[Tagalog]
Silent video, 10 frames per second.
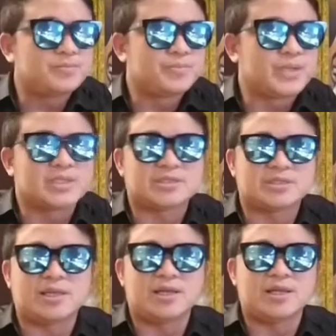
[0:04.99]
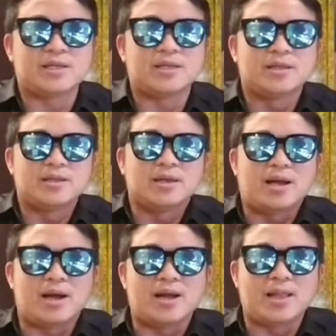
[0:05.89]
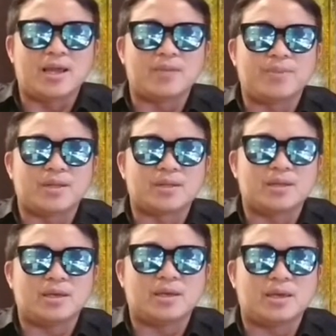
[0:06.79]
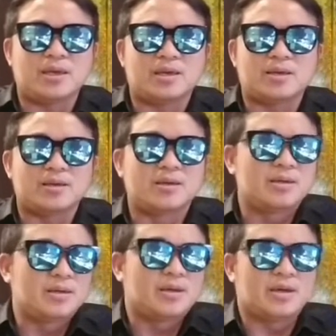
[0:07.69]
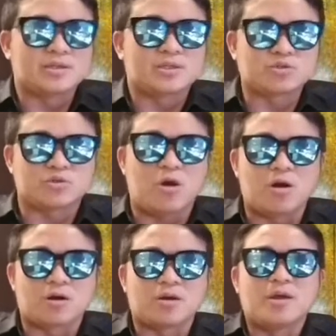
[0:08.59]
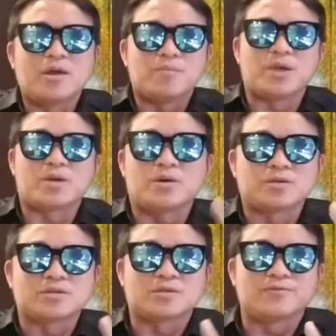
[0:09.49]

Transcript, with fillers: but still alive and kicking and strong because of